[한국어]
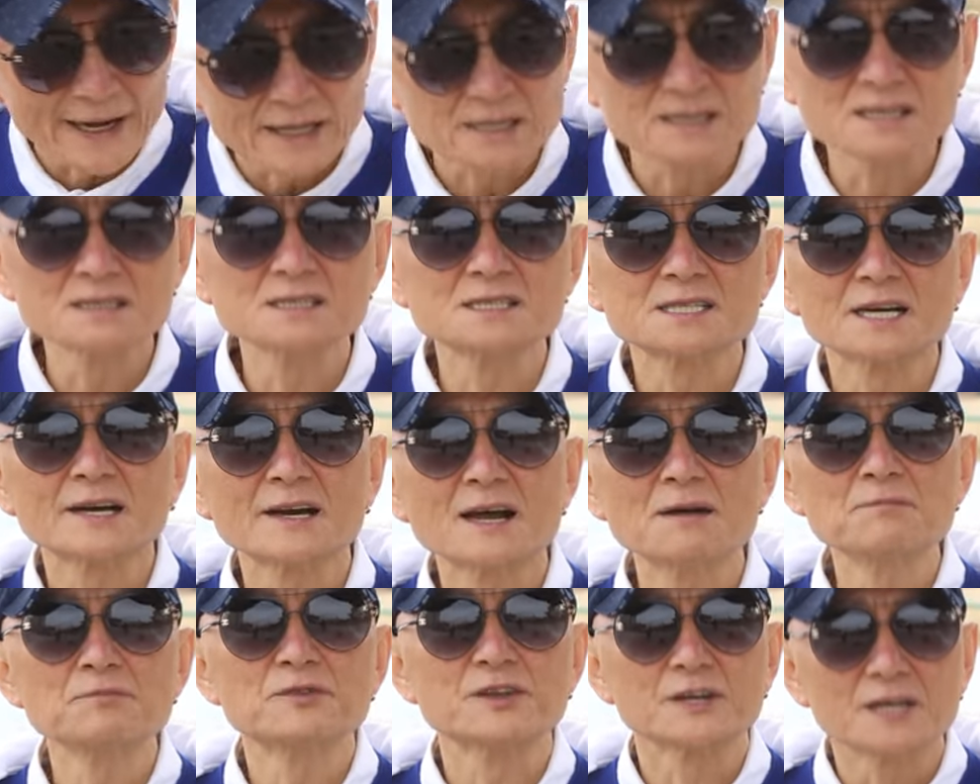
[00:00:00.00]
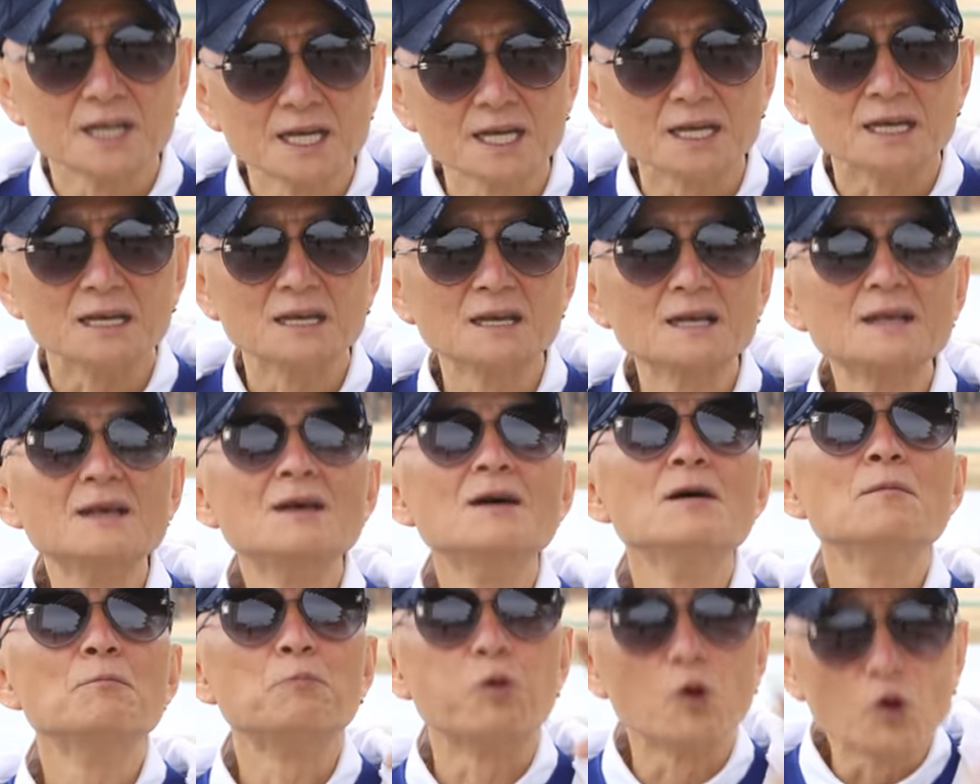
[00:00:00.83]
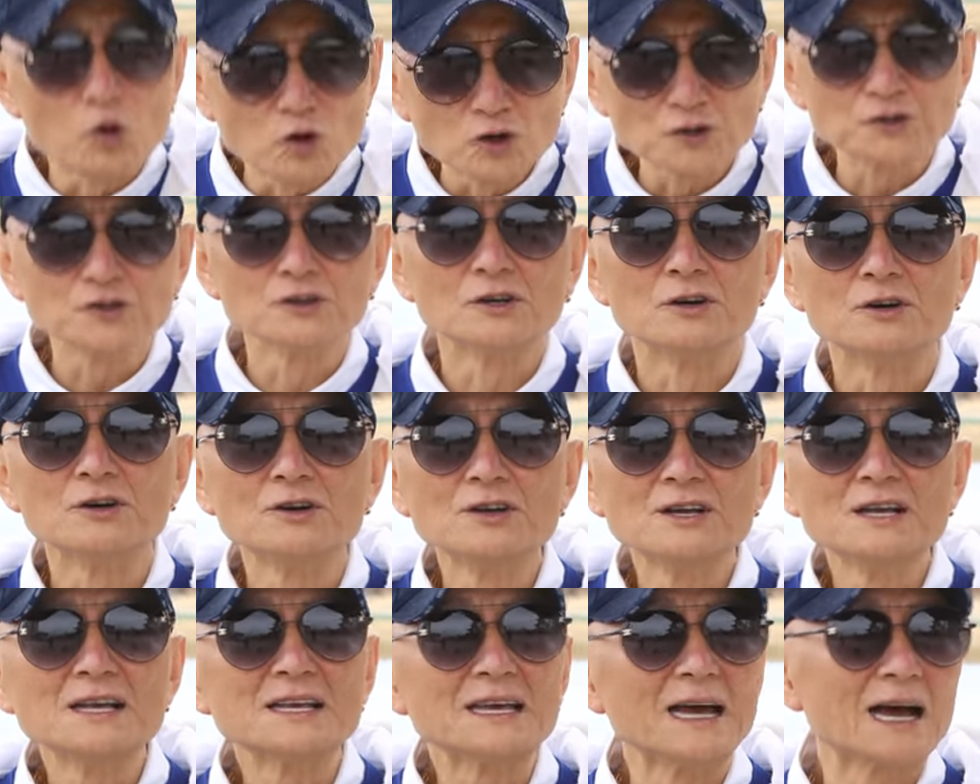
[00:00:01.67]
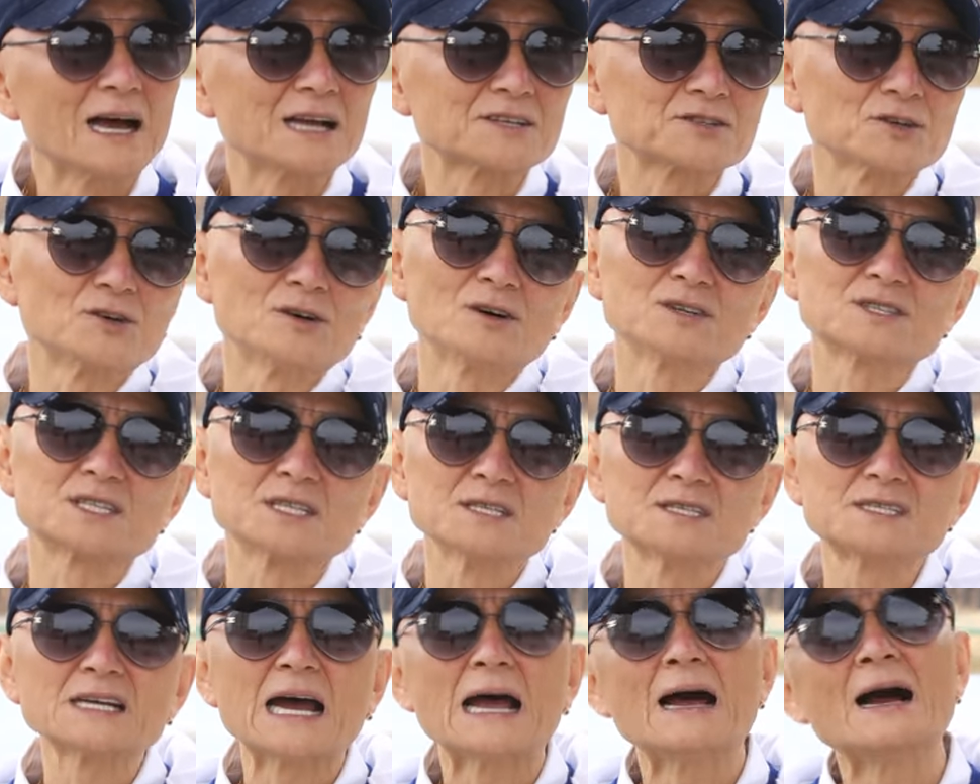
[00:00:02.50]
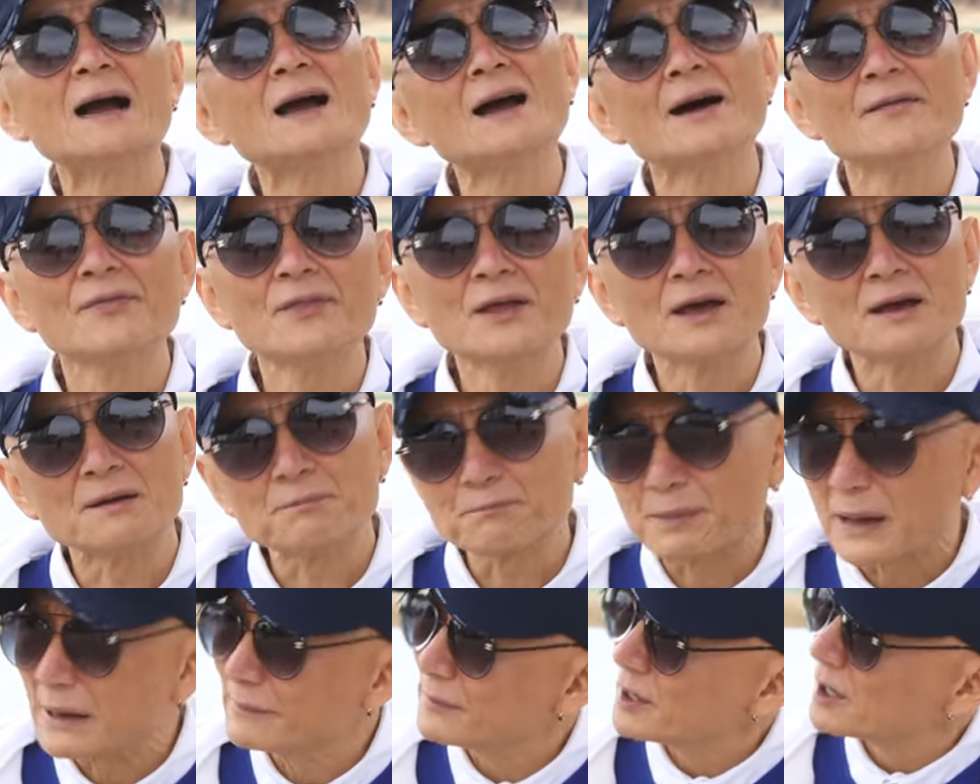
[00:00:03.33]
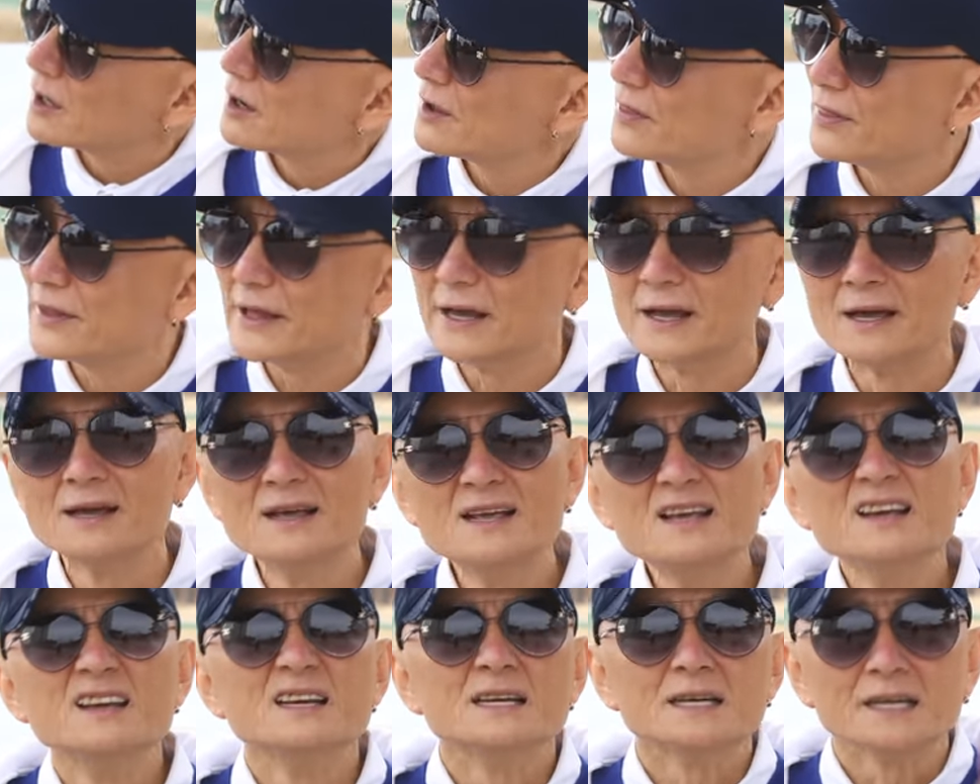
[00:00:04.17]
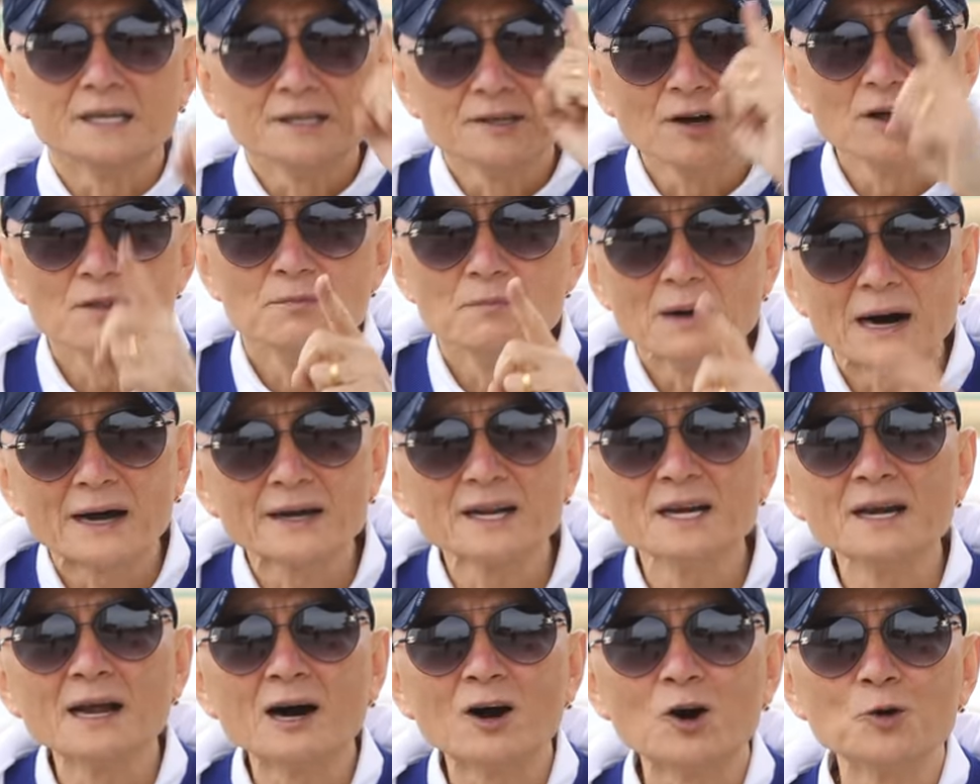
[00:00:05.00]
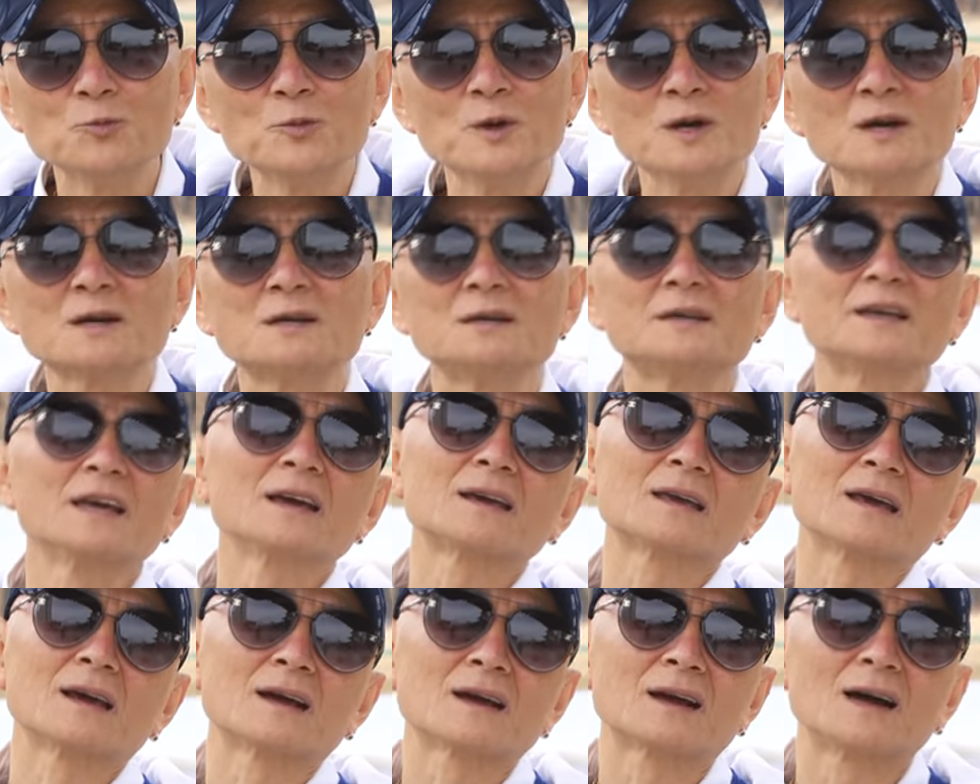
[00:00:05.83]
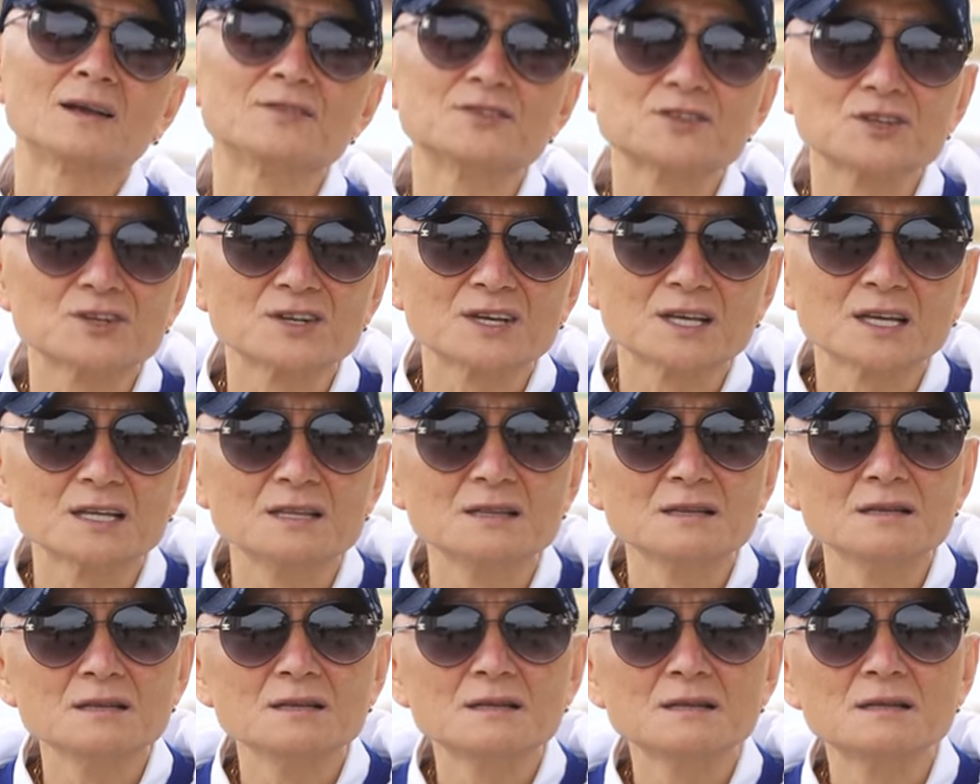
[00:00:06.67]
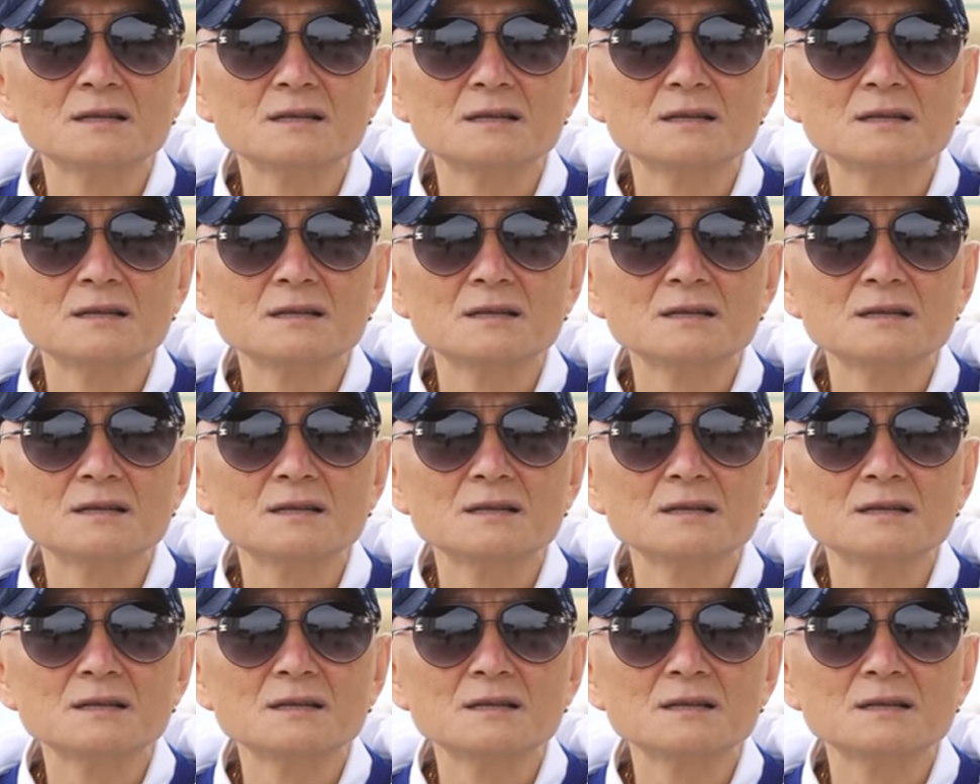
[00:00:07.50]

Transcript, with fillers: 했던 사람들이 보고도 야 저거 진짜 안 갔네 빼먹었네 이런 말이 나오면 그게 객관적인